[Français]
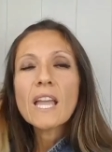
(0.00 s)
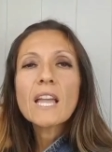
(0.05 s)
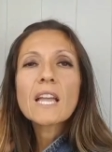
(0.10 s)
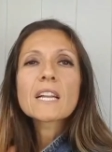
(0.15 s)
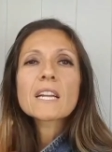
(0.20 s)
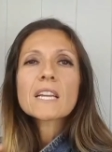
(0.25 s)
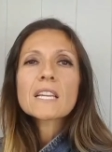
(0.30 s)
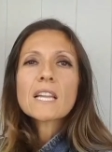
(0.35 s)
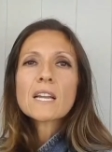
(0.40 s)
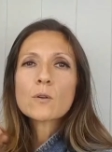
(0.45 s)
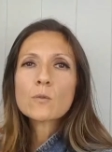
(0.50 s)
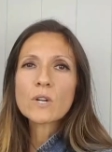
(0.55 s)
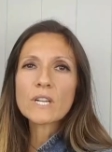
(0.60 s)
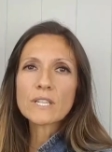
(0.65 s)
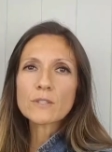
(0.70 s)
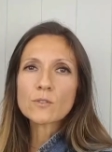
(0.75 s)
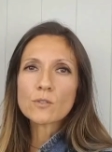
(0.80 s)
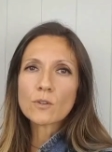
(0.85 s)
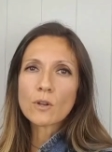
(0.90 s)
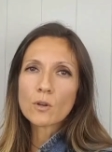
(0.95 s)
Créer un coin
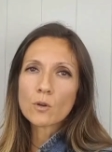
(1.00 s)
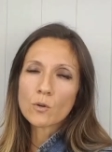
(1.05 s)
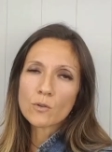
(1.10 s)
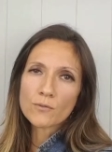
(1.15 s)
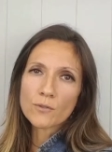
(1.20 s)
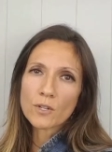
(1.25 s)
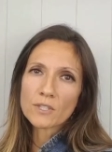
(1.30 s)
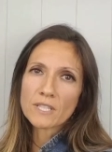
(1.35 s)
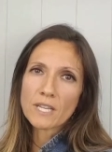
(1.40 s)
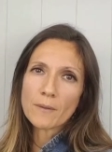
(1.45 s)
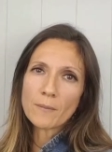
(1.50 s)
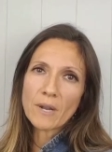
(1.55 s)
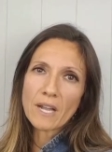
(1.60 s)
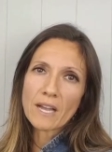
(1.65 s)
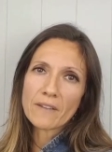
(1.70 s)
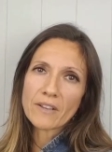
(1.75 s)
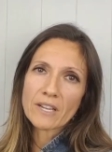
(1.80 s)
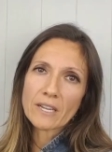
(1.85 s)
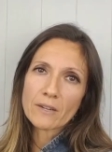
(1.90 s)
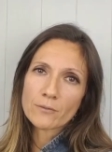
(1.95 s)
lecture confortable
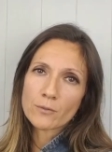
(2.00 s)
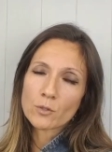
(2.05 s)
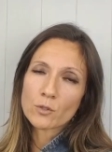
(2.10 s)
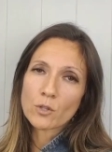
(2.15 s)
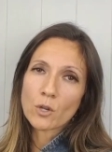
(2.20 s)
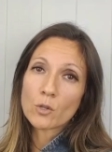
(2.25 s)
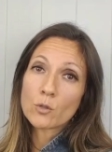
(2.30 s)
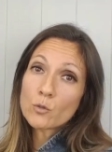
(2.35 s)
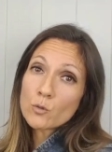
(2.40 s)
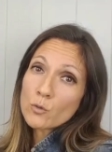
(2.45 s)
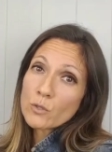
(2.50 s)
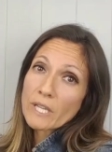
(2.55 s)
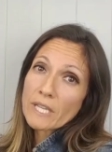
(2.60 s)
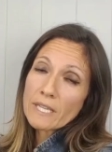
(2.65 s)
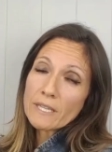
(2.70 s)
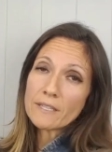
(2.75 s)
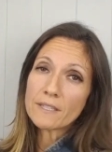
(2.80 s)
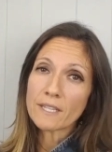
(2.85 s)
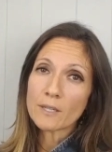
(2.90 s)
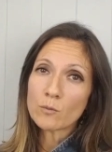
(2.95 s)
avec un fauteuil
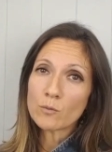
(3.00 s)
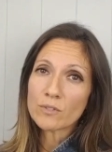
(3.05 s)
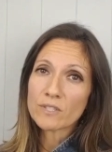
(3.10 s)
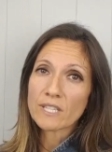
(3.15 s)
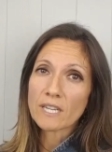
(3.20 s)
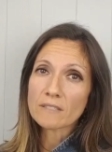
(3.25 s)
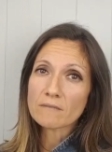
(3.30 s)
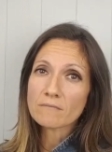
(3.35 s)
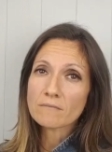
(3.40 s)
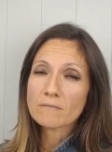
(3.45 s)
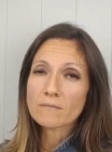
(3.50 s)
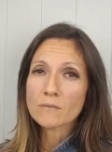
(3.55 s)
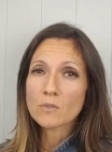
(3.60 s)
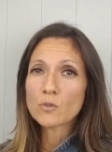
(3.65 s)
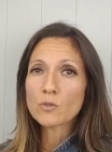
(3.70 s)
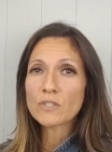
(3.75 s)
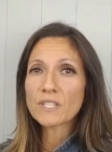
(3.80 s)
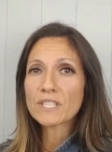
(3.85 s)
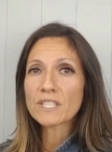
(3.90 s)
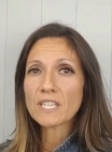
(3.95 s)
douillet, des coussins,
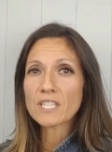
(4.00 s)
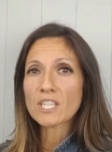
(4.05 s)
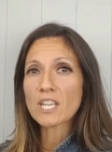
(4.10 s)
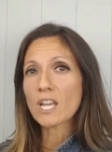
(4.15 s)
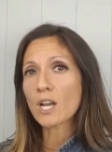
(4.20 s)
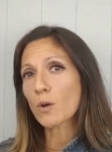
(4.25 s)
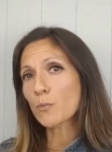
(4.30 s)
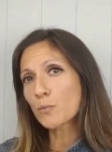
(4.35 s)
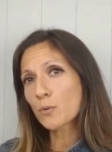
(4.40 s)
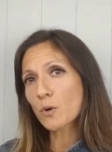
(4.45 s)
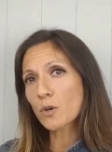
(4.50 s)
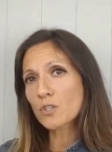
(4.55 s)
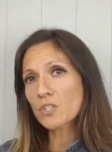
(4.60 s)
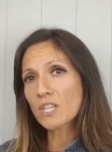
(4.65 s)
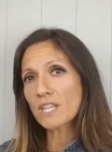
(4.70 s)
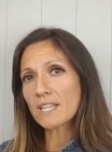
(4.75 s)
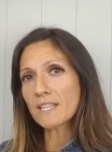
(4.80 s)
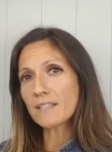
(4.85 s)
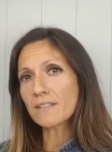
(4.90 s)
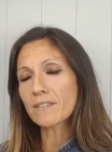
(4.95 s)
une étagère pour ranger
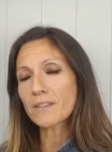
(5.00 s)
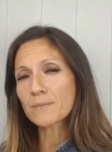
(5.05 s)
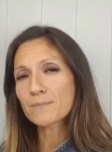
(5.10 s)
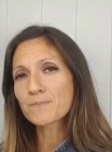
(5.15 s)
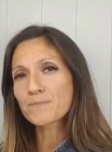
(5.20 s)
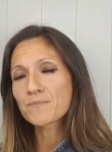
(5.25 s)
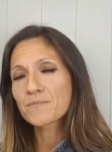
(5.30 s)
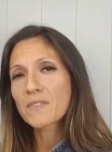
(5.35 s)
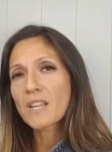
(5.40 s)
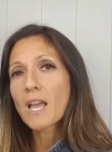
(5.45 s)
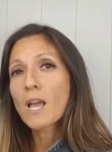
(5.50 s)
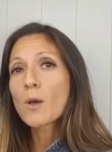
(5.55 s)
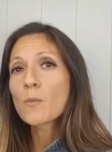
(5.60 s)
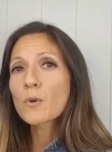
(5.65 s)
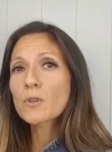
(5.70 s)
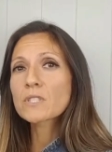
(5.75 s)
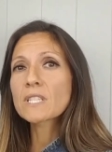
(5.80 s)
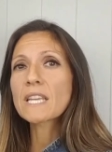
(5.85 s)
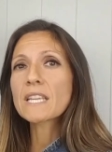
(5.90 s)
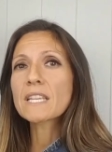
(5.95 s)
les livres.
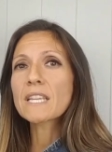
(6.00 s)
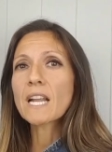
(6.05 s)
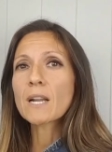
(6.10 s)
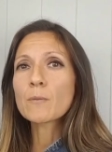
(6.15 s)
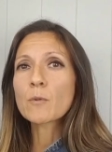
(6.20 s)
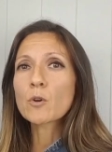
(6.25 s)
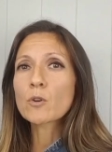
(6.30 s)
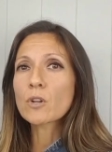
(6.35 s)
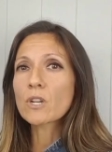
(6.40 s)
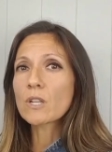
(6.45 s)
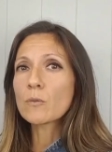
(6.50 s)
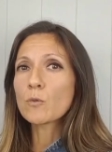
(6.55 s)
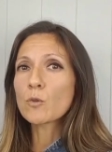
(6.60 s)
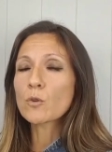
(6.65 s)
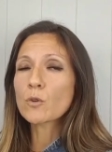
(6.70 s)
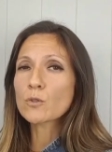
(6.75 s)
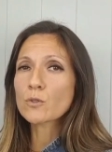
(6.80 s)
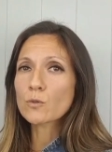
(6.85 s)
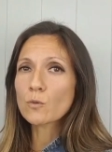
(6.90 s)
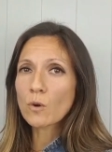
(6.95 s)
Pensez également que les
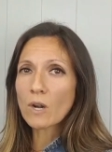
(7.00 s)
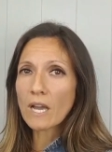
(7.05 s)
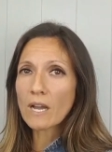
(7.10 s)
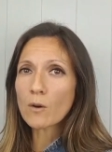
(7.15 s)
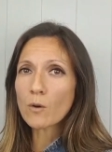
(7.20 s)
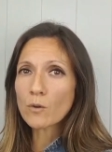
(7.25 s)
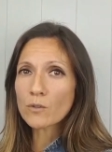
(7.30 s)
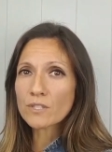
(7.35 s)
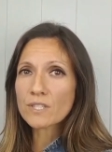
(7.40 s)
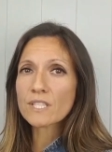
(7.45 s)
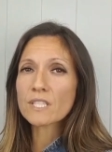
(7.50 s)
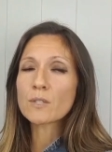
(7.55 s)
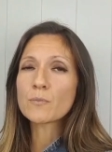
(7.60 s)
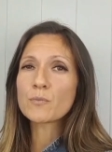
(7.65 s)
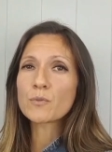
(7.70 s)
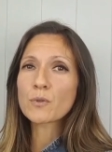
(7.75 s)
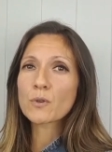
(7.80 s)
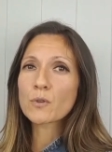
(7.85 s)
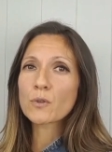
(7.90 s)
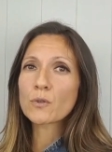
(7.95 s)
murs sont là aussi
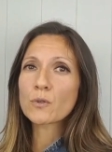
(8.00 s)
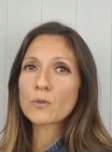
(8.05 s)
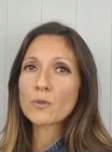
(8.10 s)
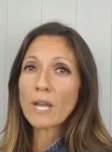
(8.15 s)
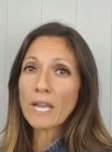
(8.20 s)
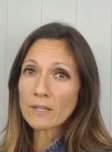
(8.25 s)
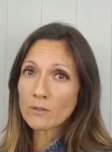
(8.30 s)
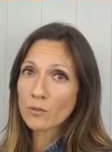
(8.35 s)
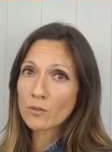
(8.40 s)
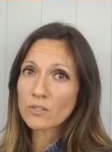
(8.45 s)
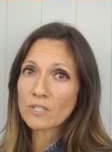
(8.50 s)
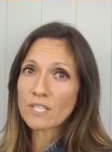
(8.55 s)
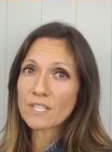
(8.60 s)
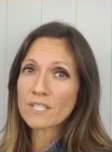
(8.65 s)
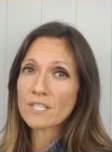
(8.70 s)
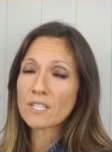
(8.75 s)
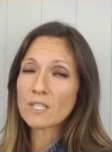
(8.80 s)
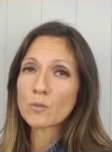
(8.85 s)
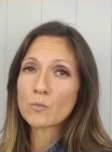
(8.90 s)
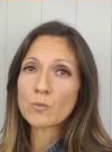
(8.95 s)
pour euh, être
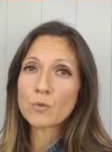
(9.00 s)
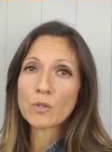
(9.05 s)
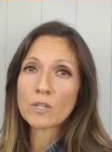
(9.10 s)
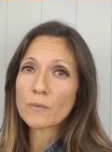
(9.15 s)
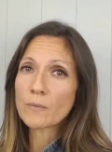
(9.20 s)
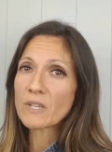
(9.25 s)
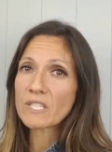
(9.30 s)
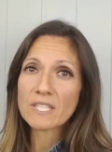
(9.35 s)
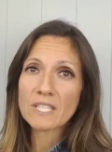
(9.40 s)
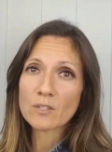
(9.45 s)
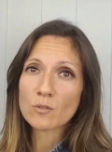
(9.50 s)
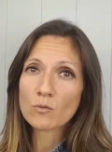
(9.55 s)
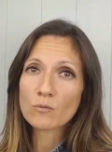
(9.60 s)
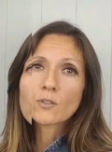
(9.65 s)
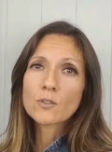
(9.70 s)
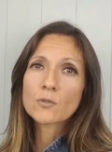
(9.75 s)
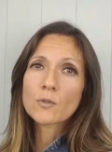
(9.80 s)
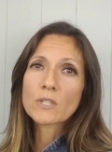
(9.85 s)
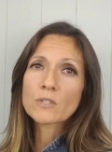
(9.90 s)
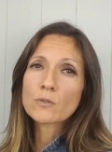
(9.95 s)
utilisés pour l'imagination.
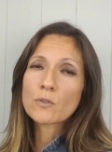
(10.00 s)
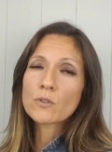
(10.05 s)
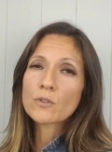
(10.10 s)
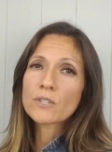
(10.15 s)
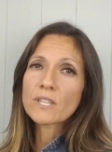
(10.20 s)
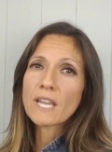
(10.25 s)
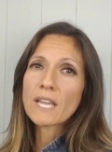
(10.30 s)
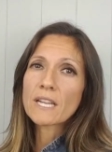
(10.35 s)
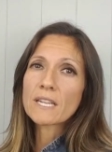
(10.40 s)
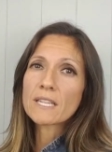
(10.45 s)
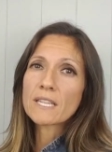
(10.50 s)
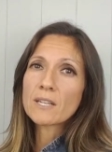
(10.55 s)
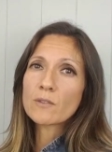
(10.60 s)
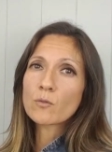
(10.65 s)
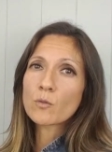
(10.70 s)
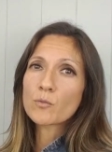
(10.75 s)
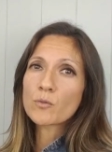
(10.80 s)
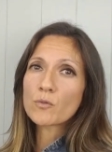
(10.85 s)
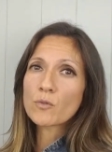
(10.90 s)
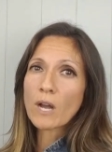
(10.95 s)
Un endroit sur lequel ils
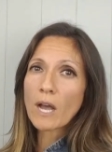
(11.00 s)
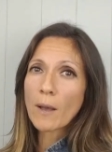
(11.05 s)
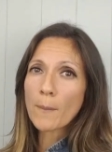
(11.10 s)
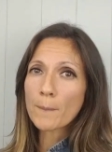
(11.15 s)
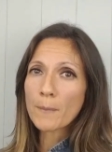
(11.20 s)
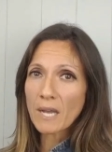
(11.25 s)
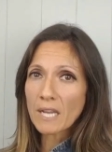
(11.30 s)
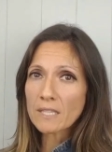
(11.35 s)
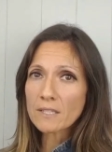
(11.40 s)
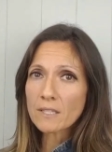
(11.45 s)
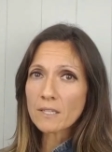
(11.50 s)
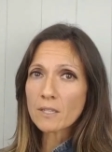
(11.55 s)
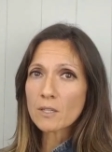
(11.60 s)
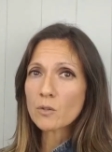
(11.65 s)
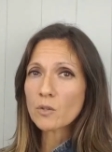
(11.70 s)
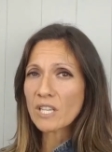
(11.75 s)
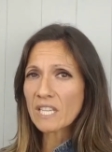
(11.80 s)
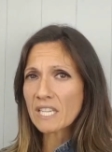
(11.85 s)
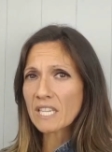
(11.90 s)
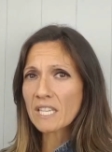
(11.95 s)
vont pouvoir peindre,
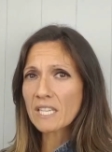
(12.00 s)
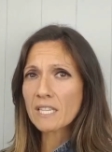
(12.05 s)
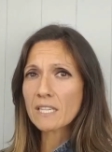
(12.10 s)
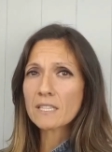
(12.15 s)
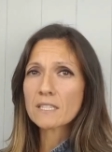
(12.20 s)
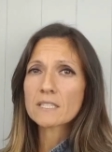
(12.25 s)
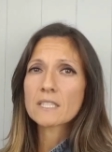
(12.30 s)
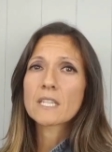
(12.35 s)
ou écrire